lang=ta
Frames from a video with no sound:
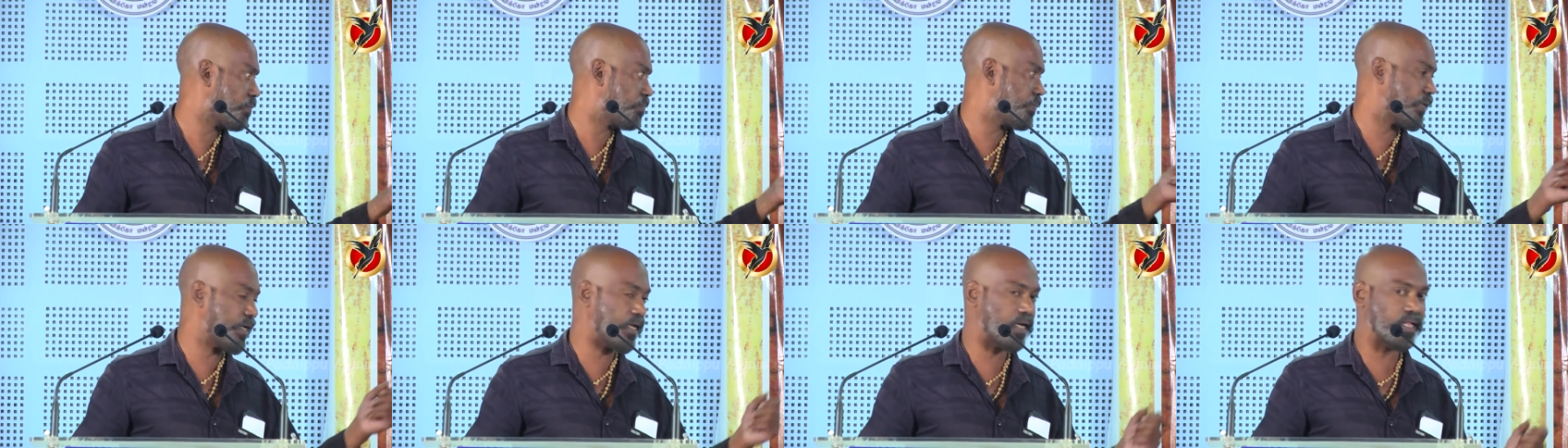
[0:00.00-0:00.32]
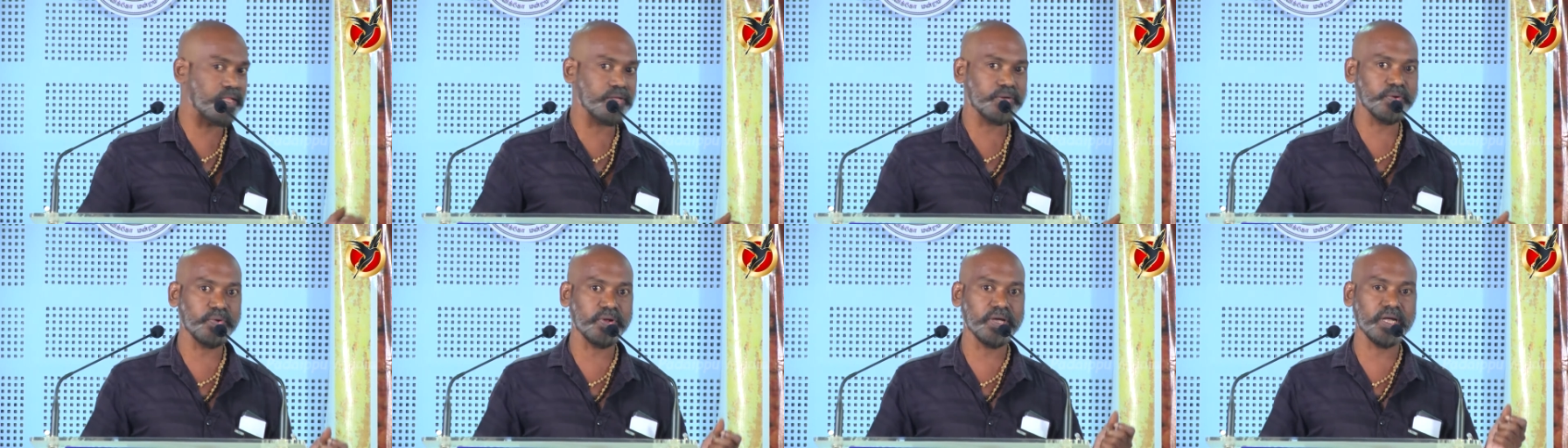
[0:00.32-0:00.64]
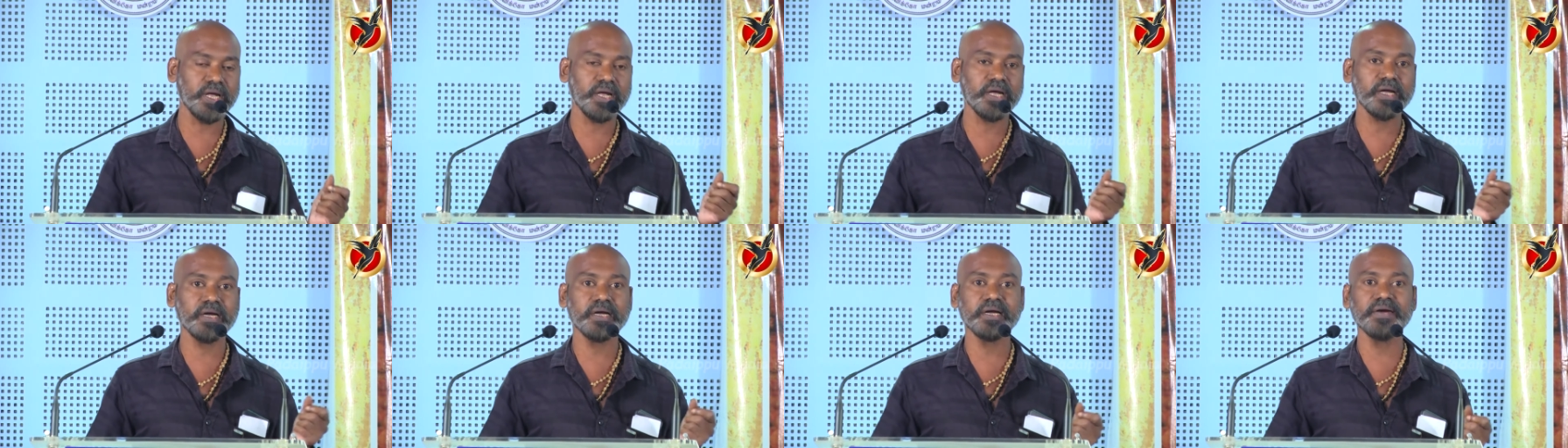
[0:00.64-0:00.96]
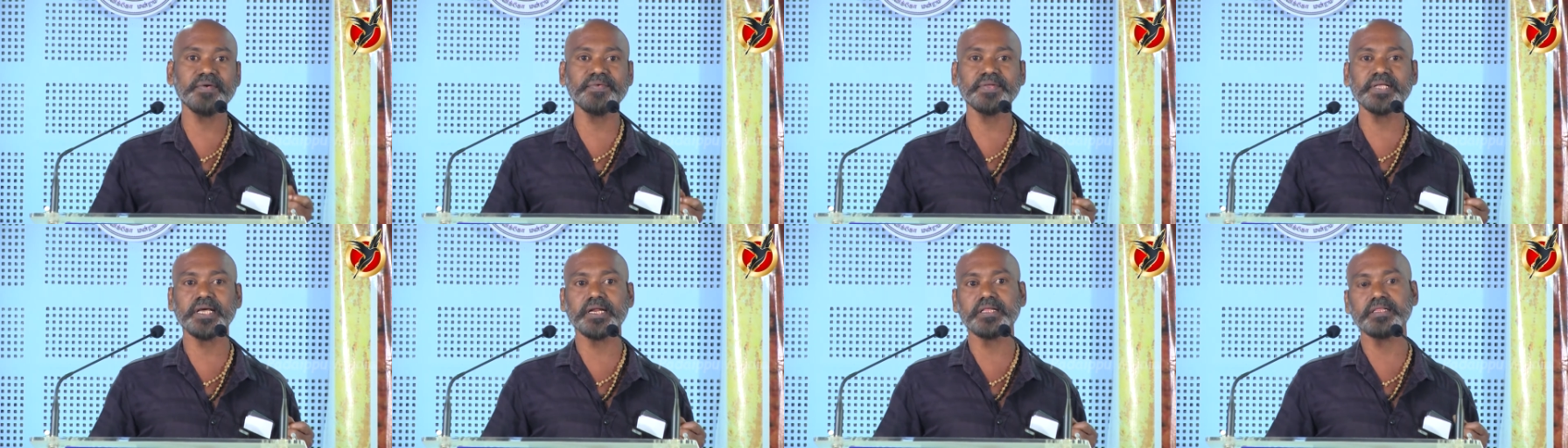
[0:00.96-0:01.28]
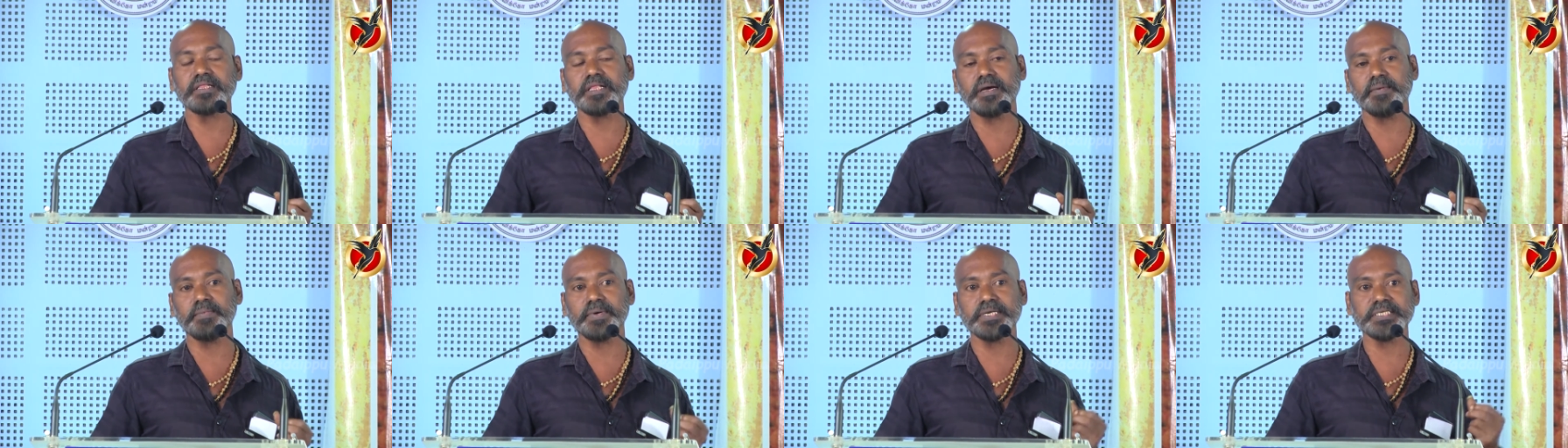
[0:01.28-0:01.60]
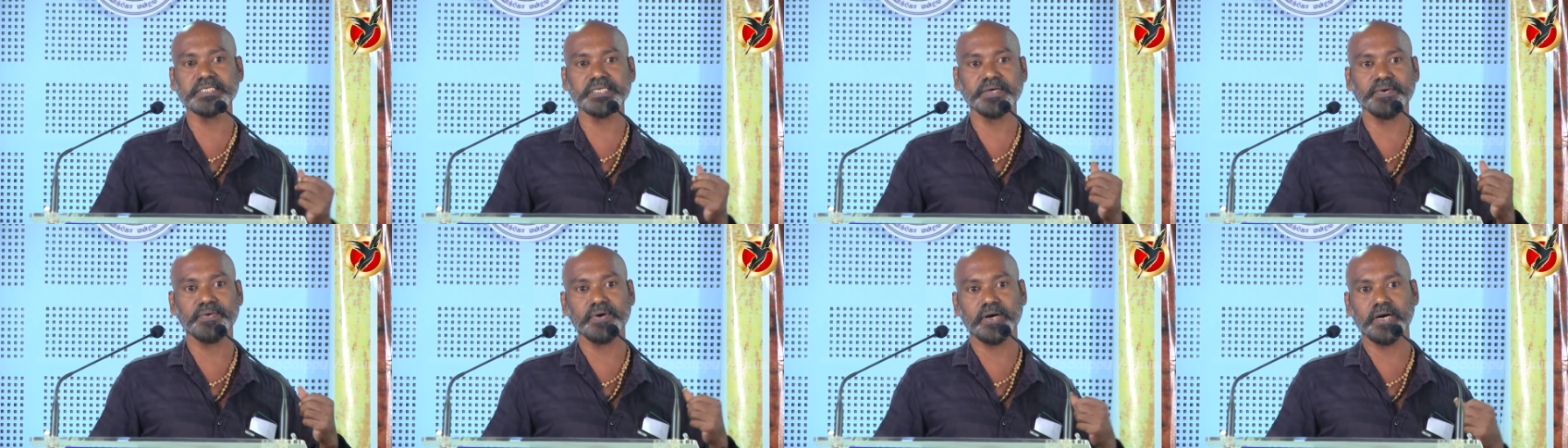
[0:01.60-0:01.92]
மரியாதைக்குரிய கவிஞர்
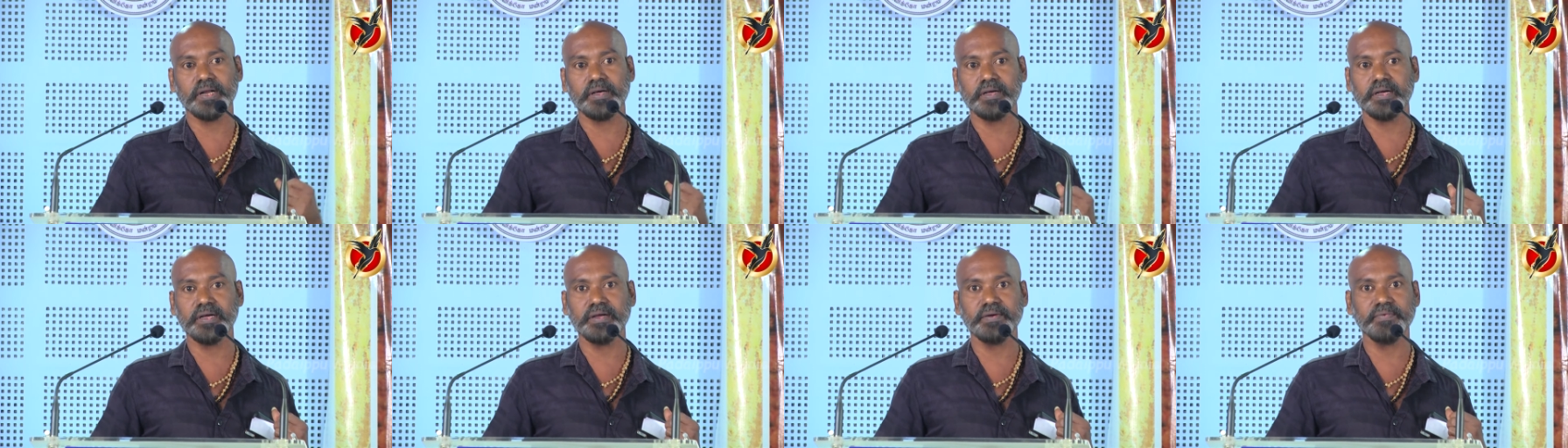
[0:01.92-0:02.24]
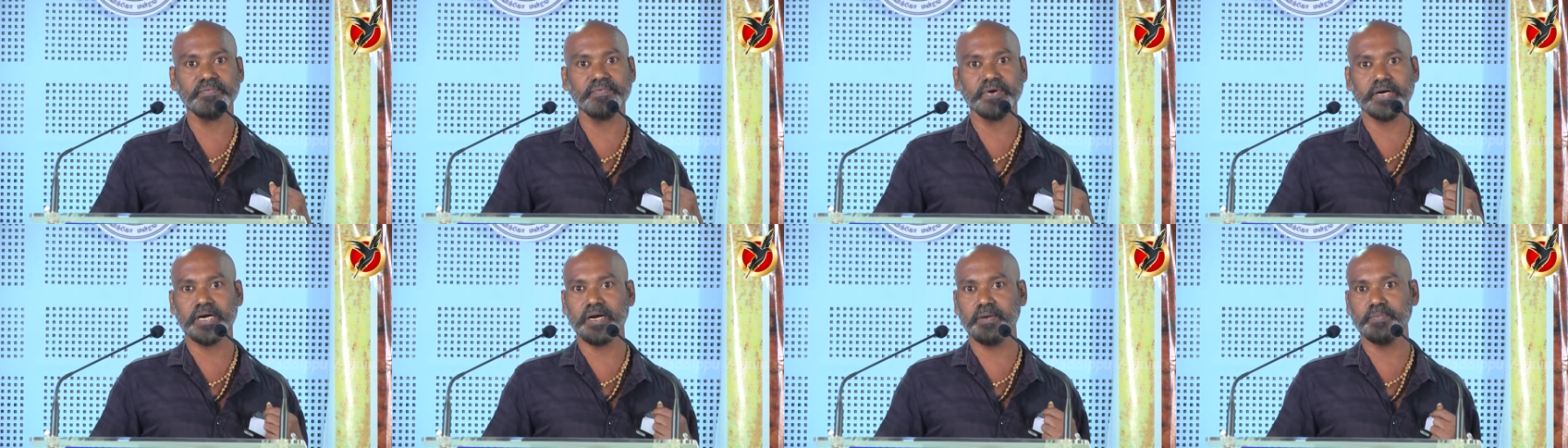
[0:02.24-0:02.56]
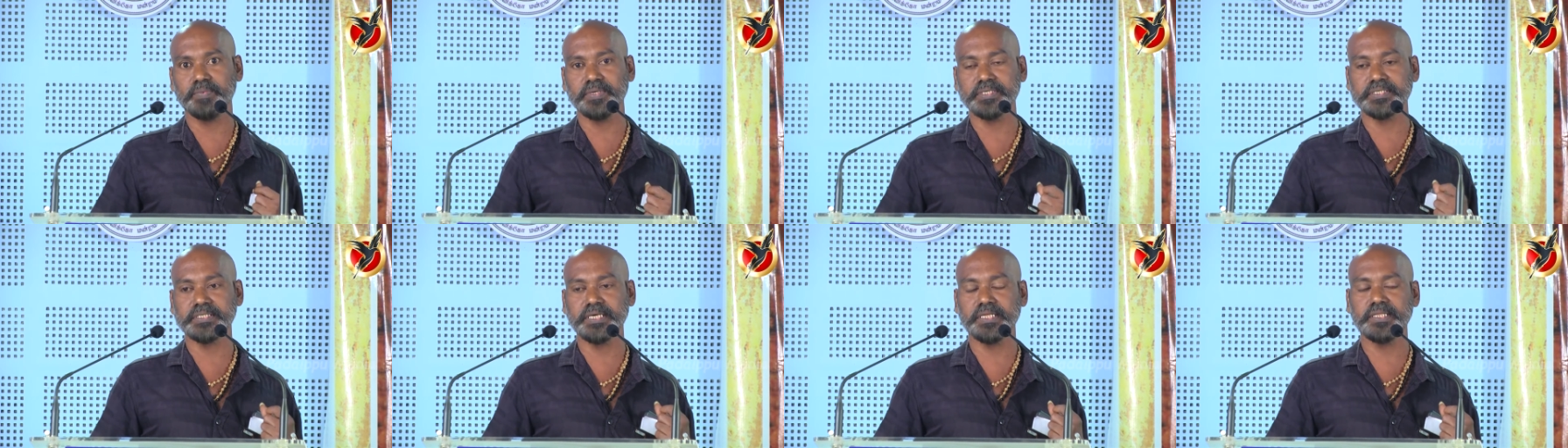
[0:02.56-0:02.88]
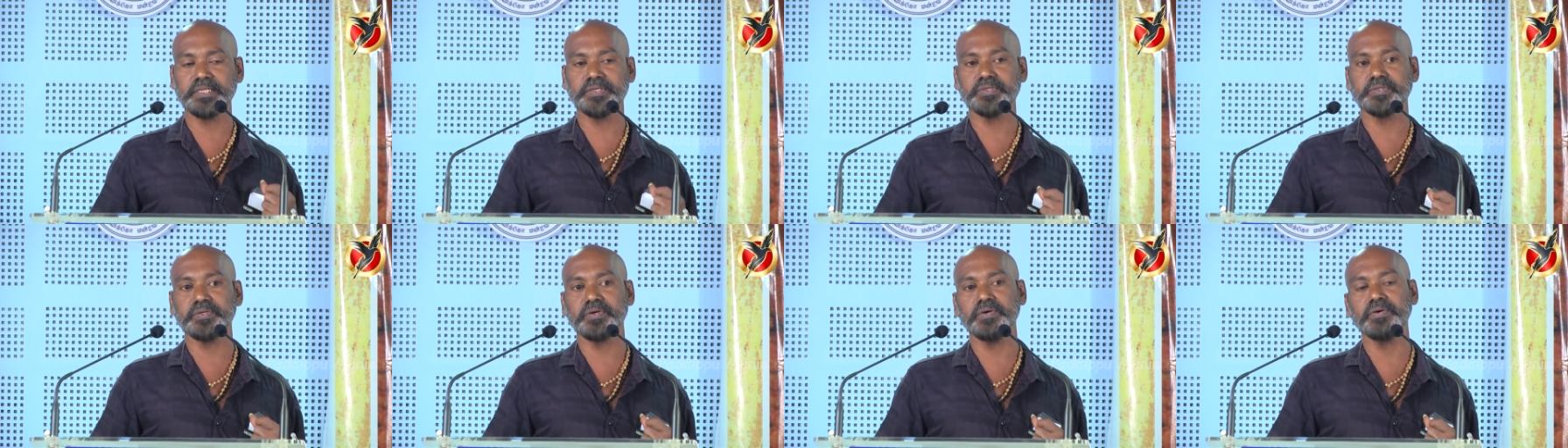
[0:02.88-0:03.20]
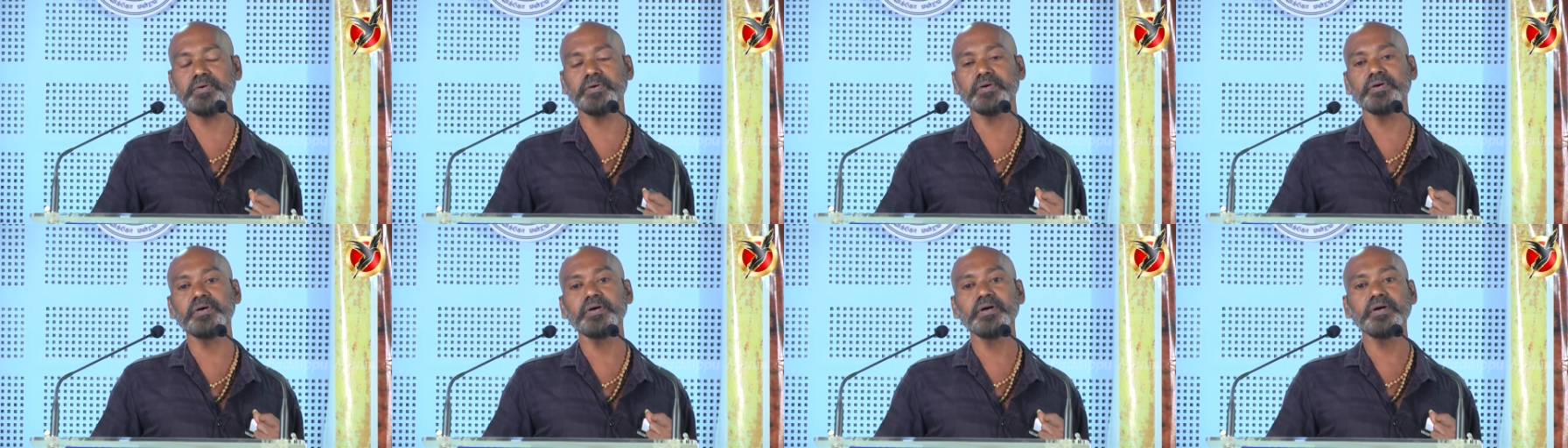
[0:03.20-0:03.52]
தமிழச்சி அவர்களை வீட்டில் போய் சந்தித்தோம்